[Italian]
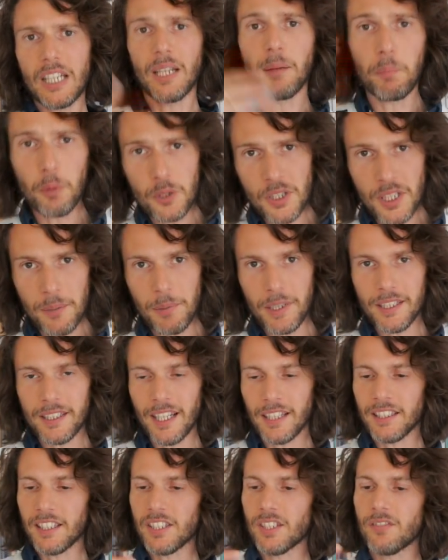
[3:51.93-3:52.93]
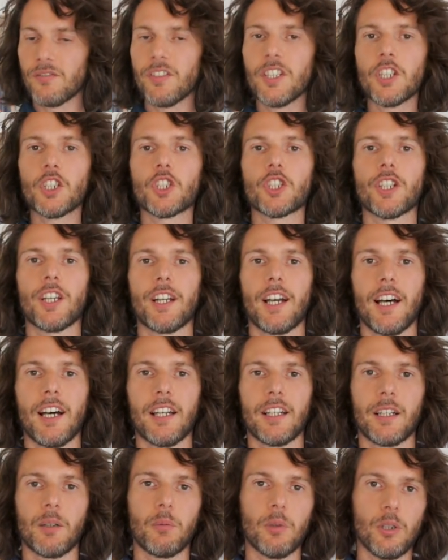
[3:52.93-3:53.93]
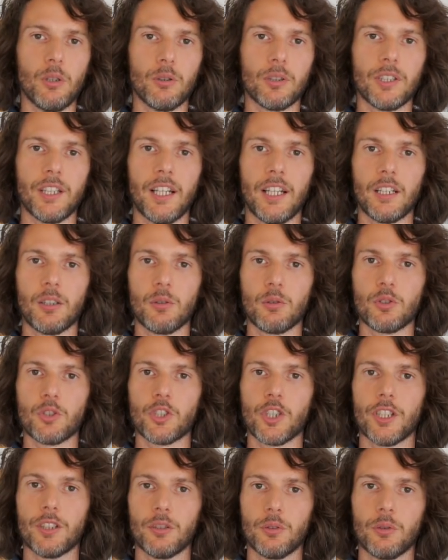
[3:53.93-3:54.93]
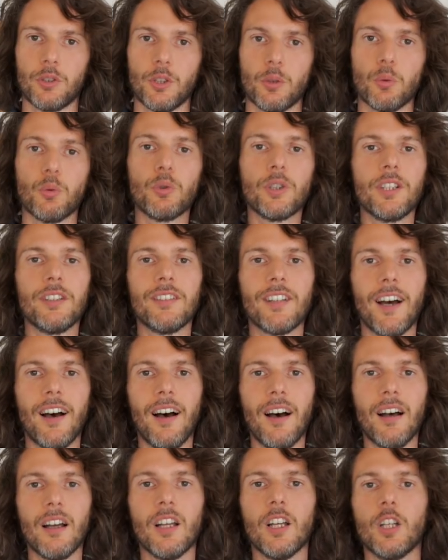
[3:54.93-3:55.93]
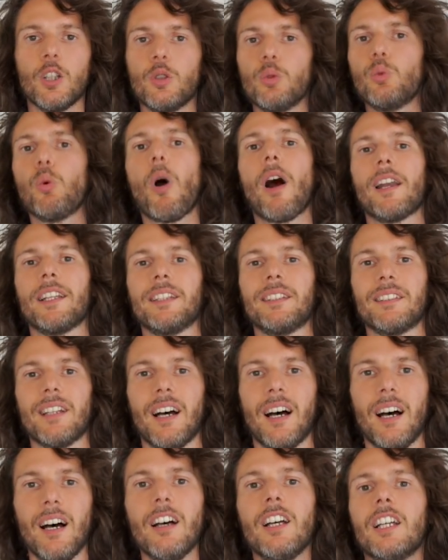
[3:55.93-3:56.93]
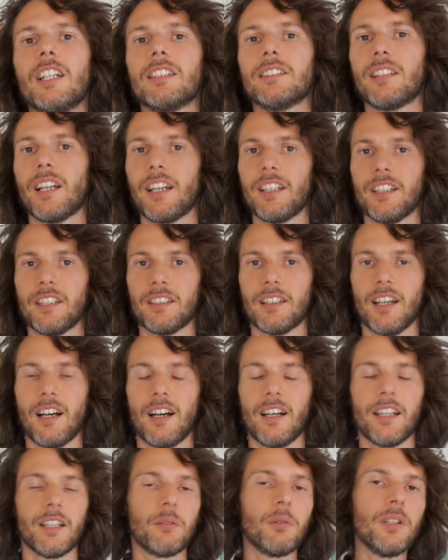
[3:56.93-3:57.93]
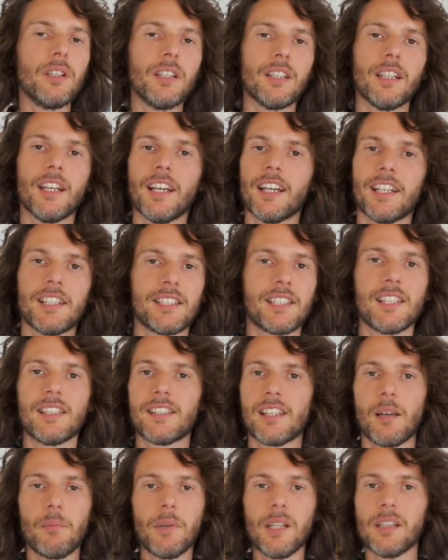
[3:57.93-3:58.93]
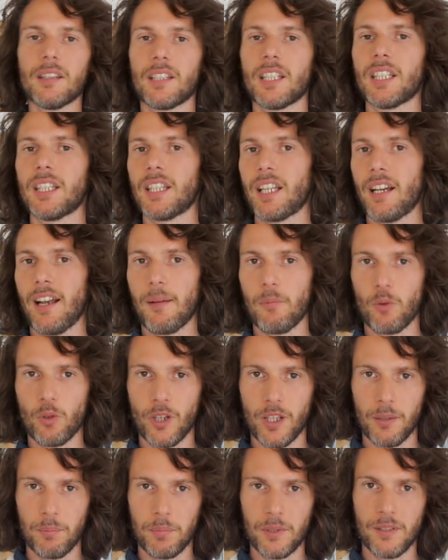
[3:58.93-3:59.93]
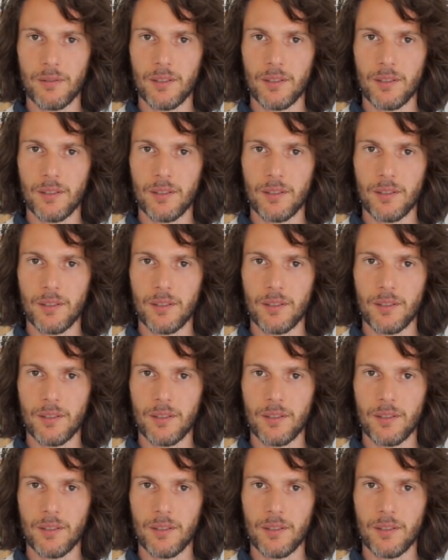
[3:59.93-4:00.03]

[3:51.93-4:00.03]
la possibilità di sviscerare quello che è il concetto di unità, dualità, trinità e quindi essenzialmente entriamo nei,